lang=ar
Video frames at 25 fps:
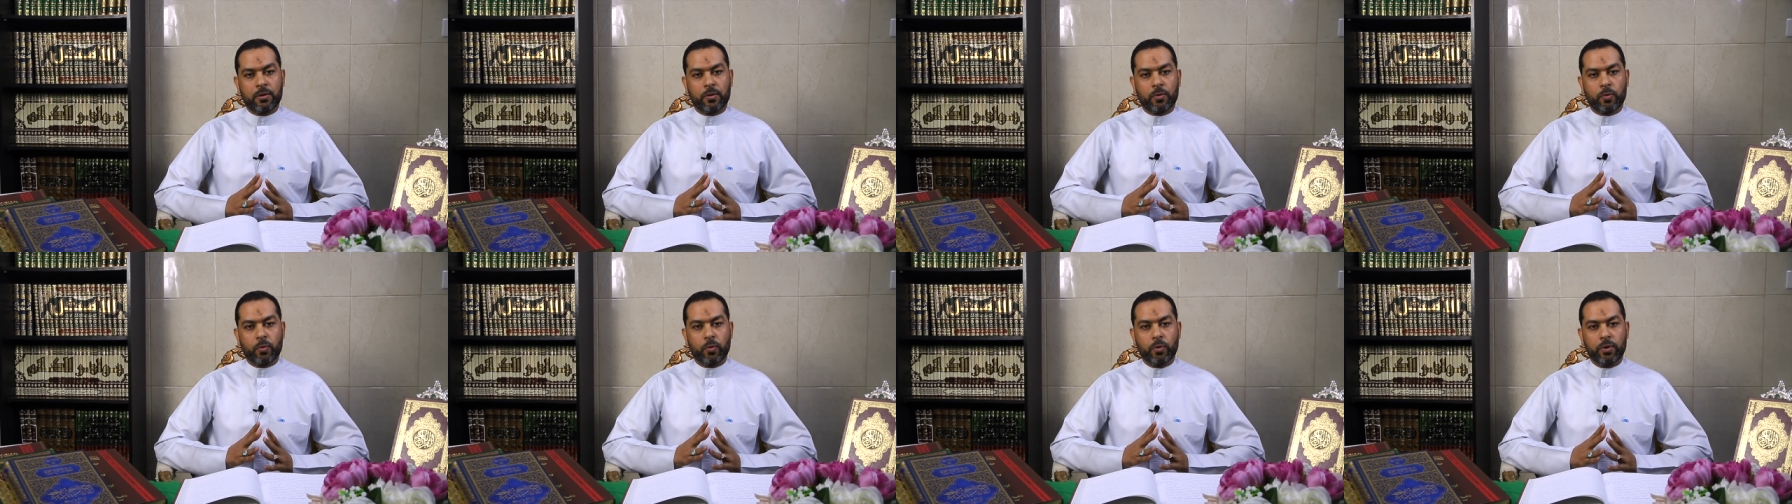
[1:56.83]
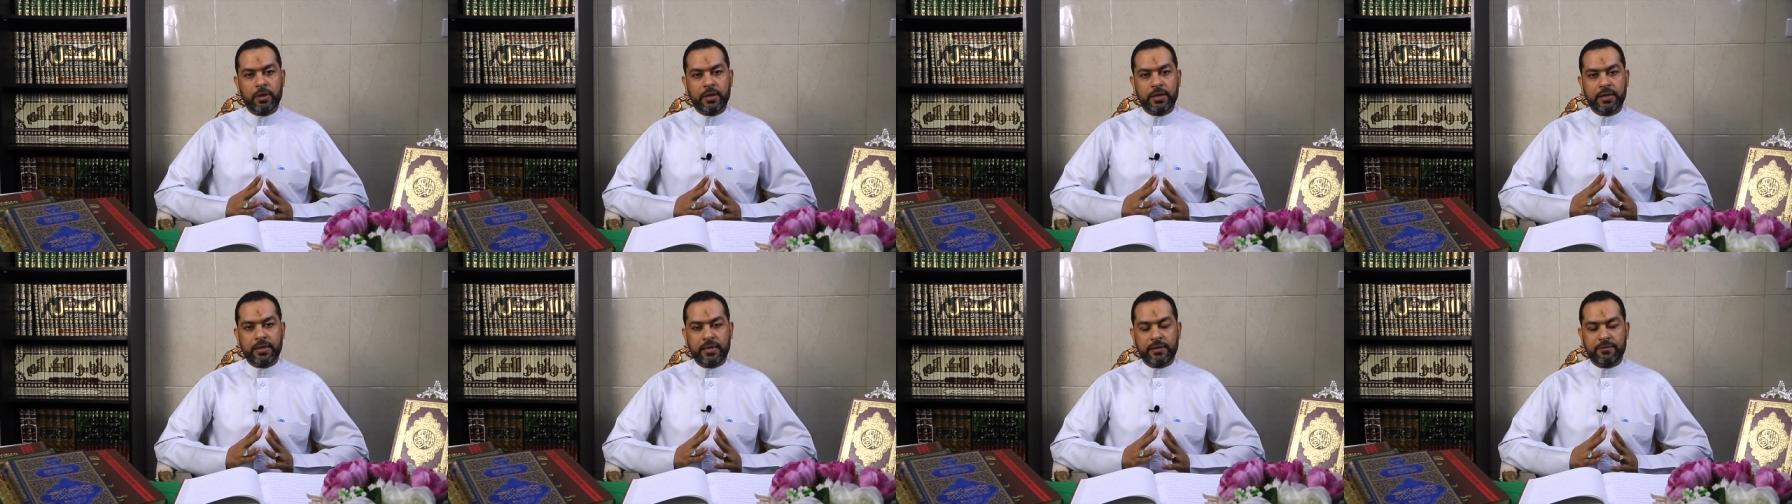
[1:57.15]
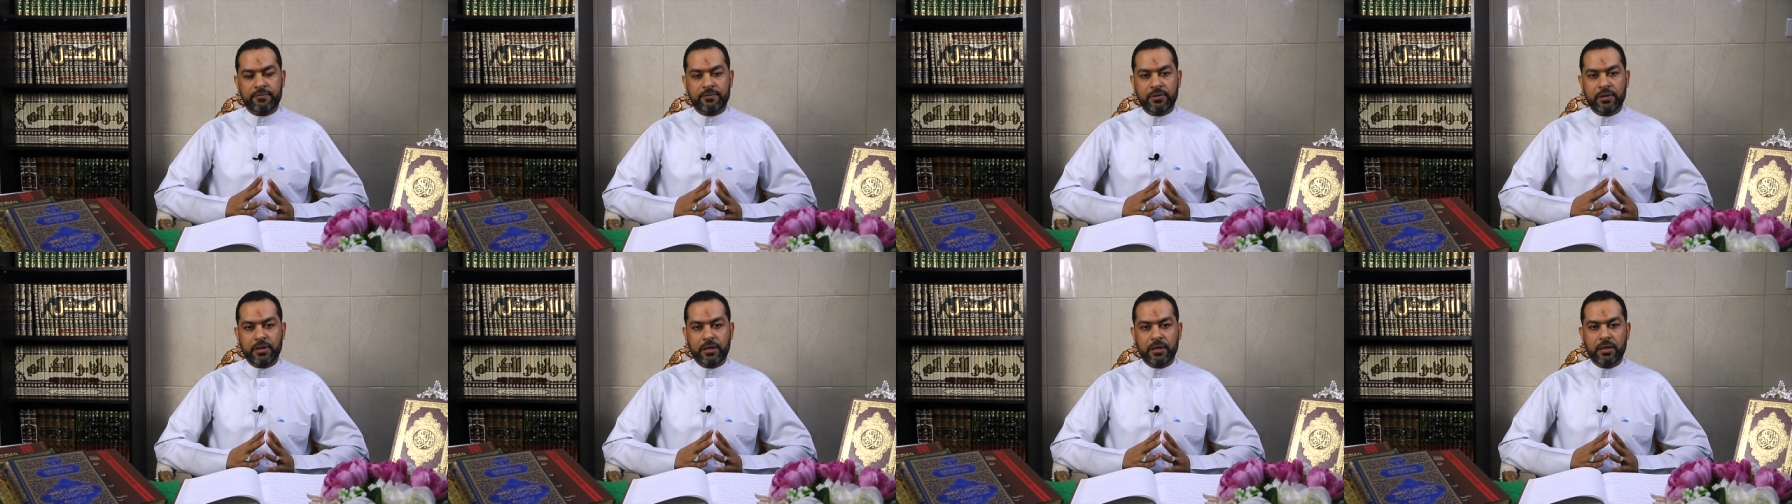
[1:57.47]
ولد
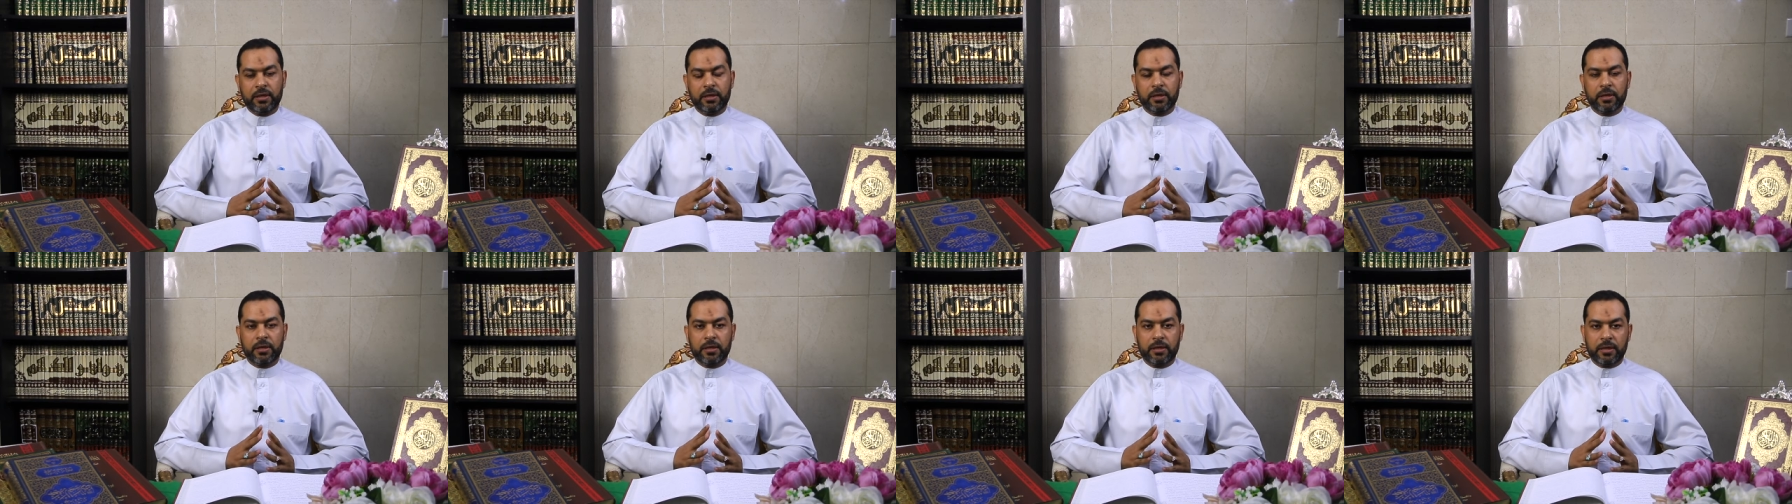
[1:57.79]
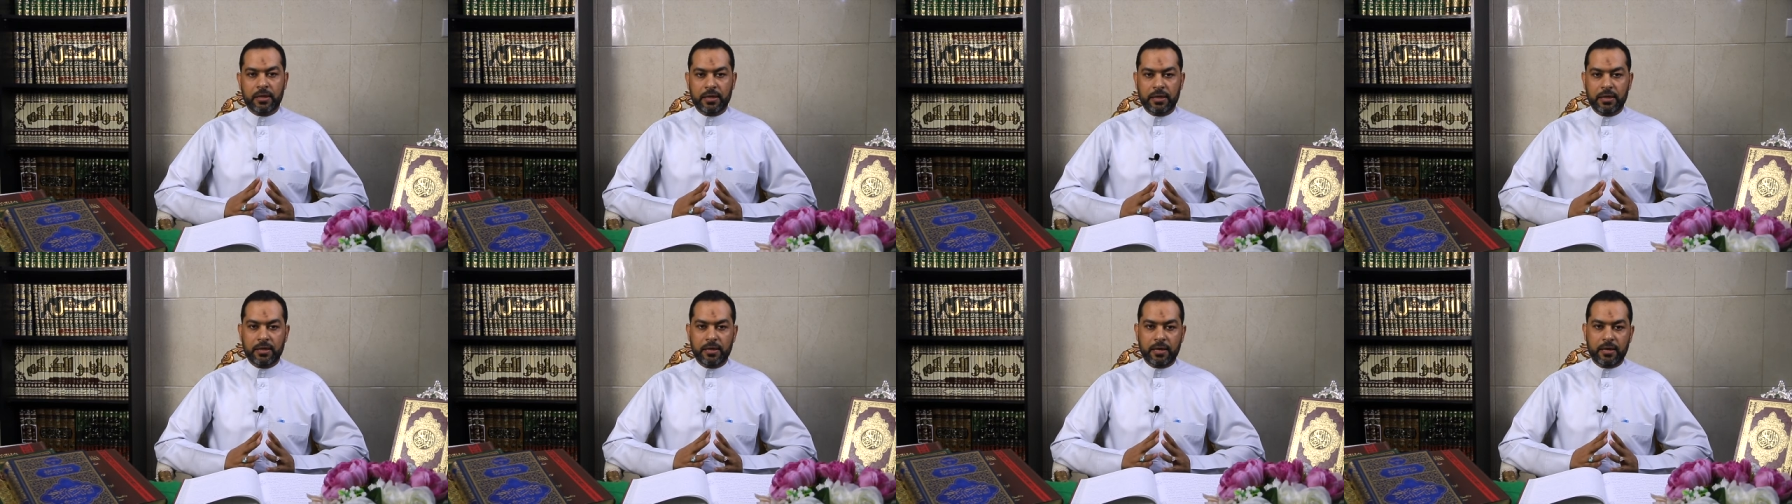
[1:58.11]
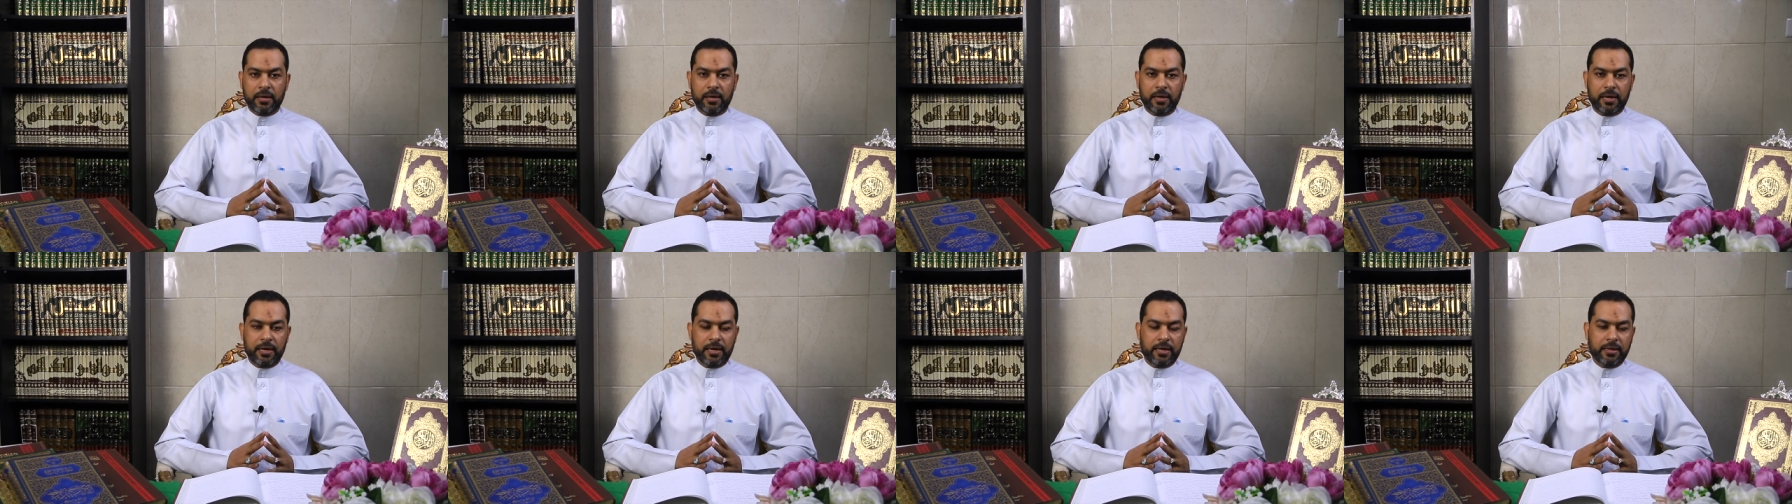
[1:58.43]
فيه إلى
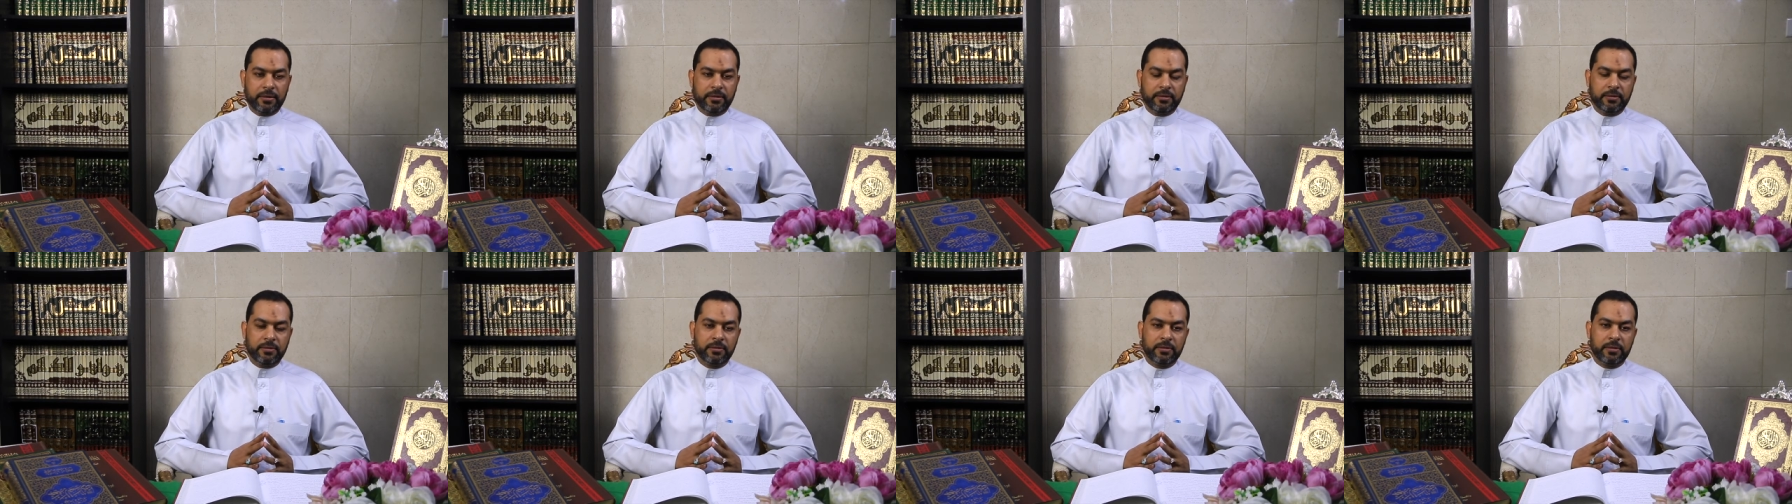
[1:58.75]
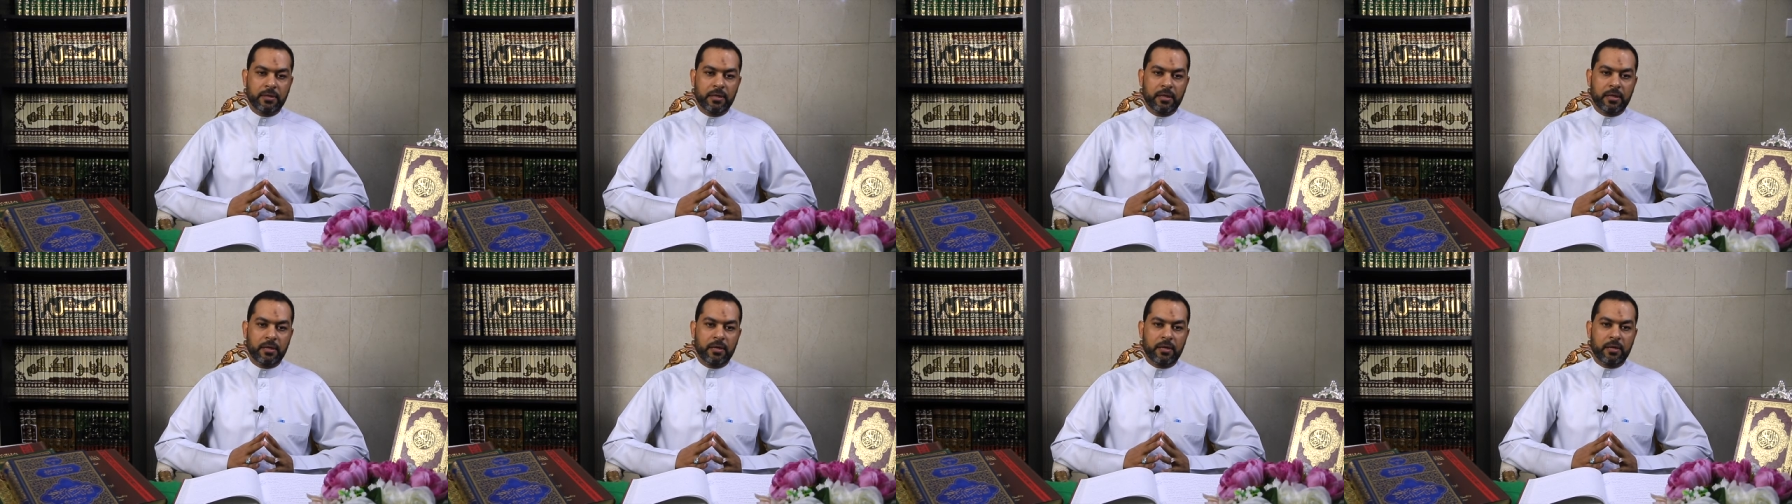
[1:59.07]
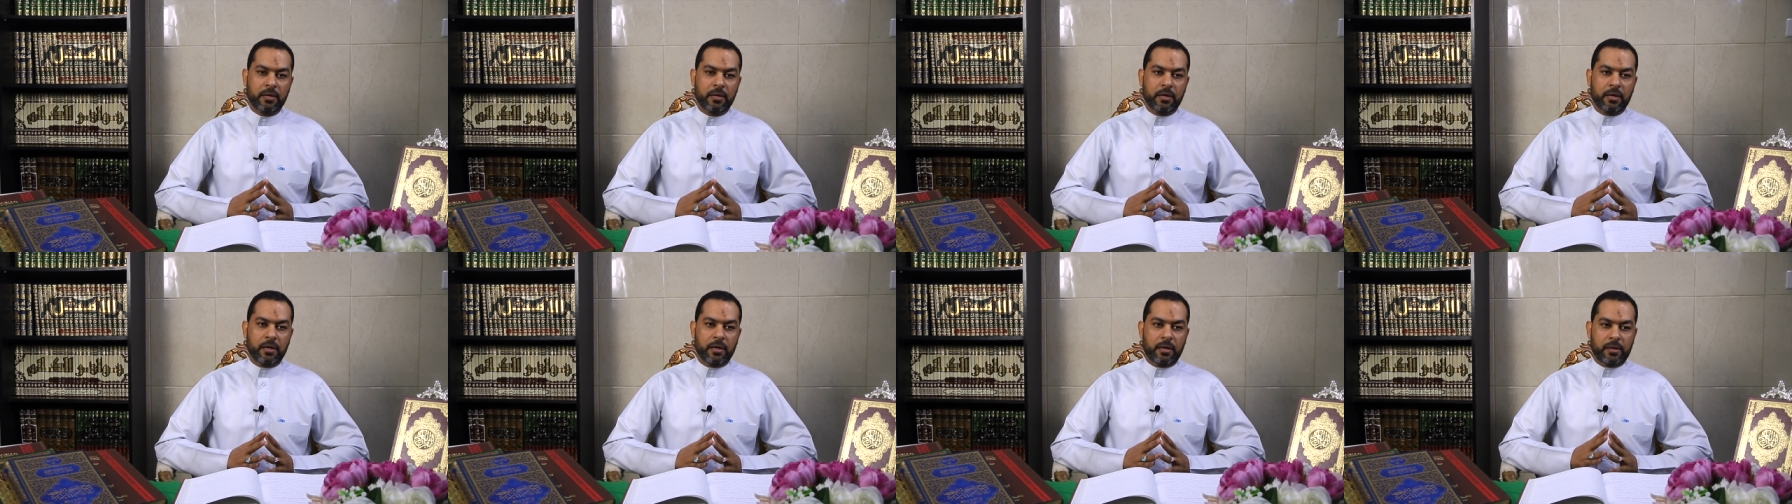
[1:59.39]
أن
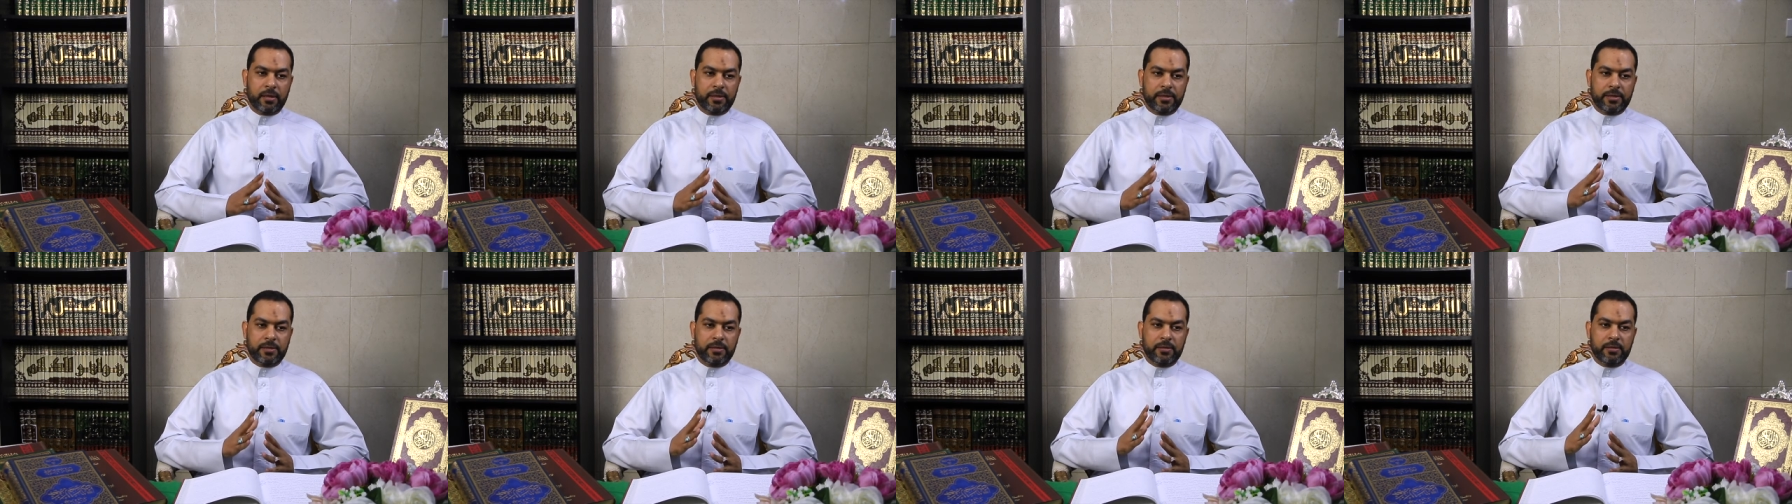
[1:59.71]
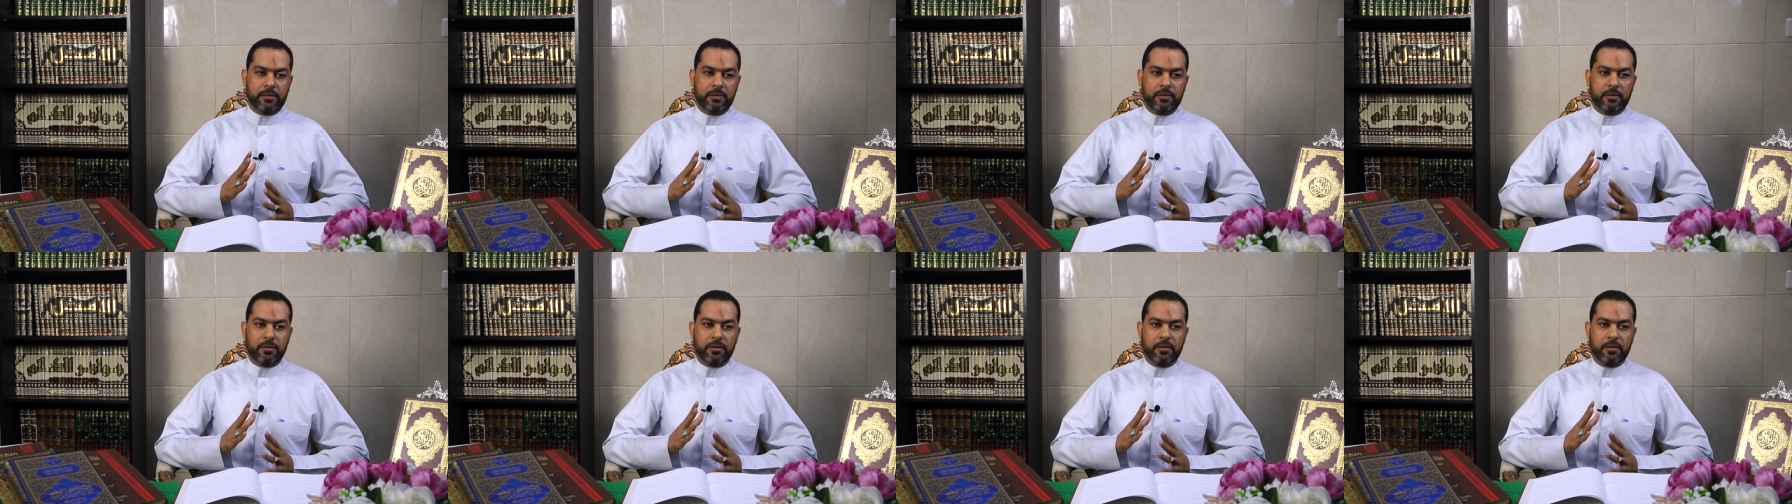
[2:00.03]
آه،